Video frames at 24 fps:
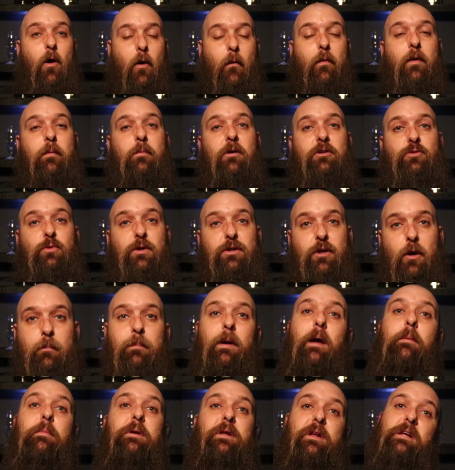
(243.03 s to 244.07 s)
On a besoin d'un
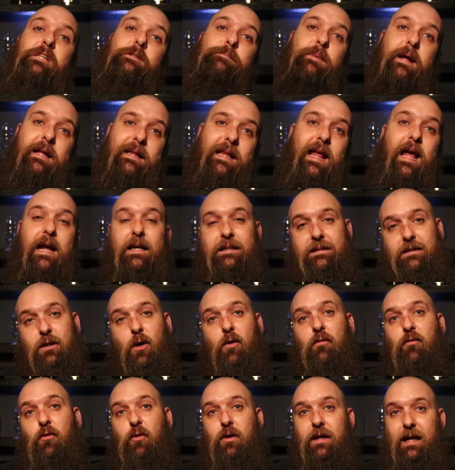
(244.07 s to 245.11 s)
permis de spectacle si
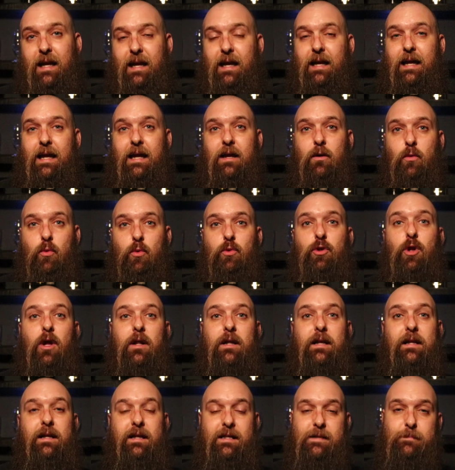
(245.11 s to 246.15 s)
on veut créer ou
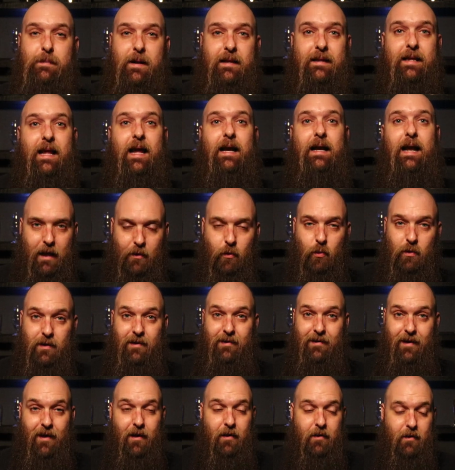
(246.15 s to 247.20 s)
donner des spectacles à nos
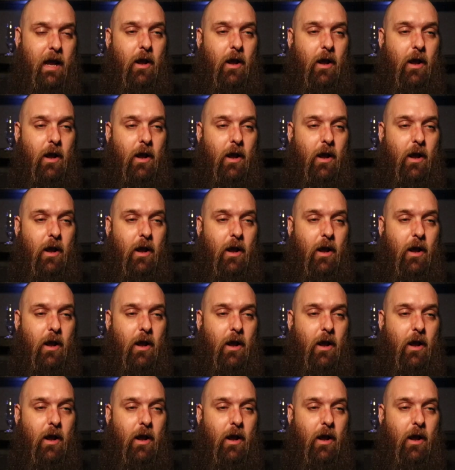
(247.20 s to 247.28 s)
clients.